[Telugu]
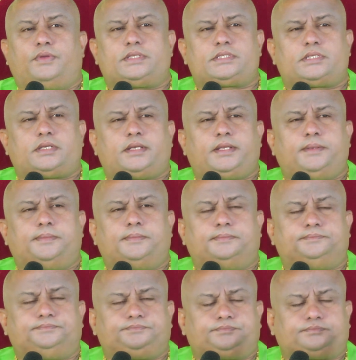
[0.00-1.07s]
ఫస్ట్ టైం
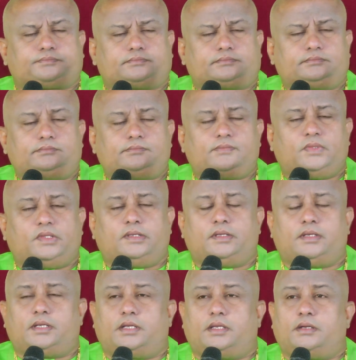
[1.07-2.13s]

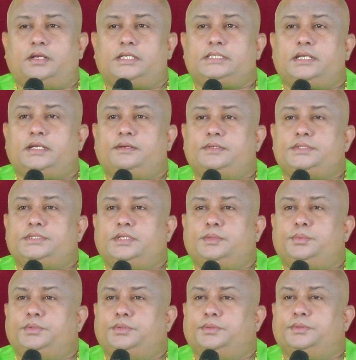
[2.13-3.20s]
అరుణాచలానికి
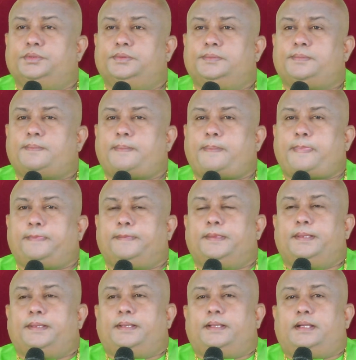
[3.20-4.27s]
వచ్చినప్పుడు
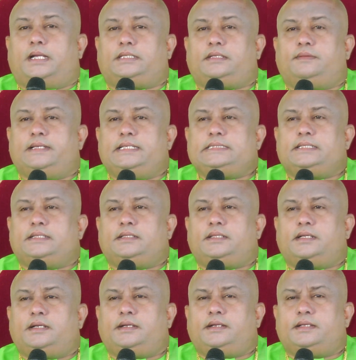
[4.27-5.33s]
అతని వయసు ఎంత
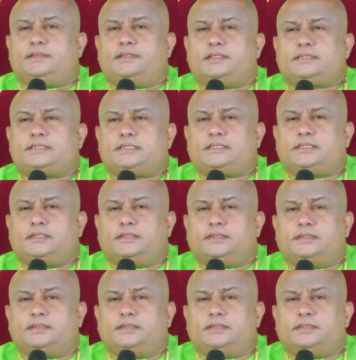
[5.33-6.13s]
అంటే జస్ట్